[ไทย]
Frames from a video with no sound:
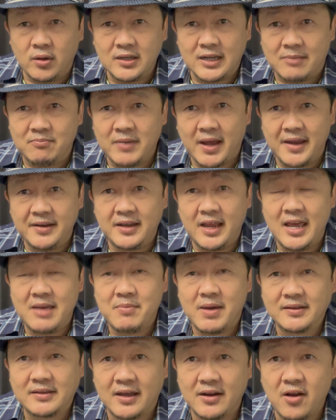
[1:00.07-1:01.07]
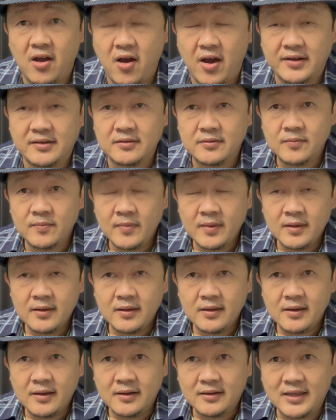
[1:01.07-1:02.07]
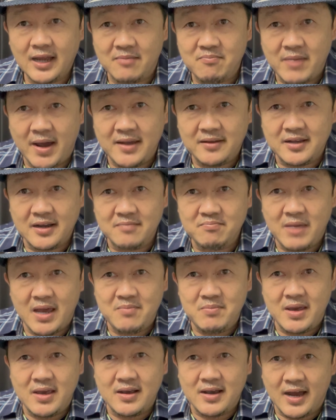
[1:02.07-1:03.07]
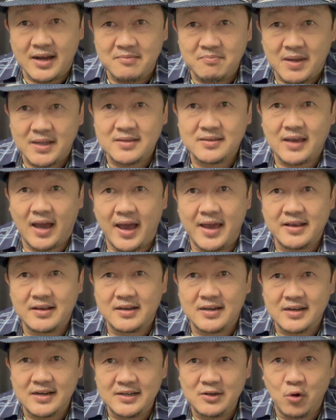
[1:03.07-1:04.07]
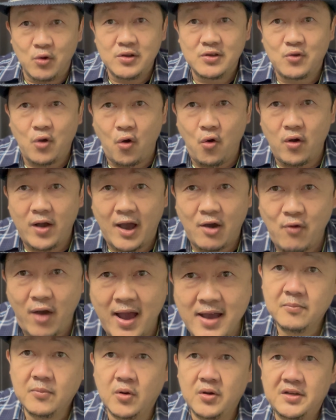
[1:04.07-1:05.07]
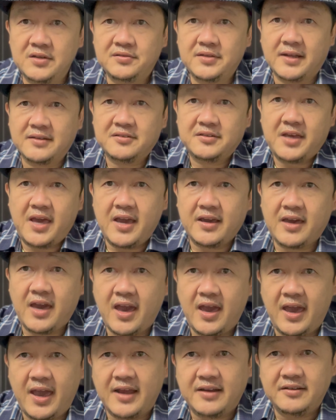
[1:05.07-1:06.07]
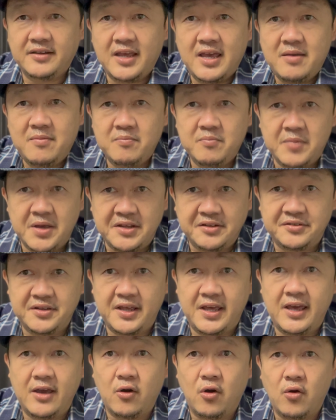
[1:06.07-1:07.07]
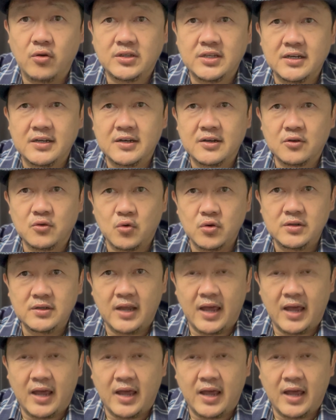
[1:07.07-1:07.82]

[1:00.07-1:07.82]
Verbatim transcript: ลกำไรดีมาตลอด ทำไมถึงไม่มีเงินมาจ่ายคืนหุ้นกู้เขาวะ บริษัท JKN นี้มี CEO ชื่อคุณ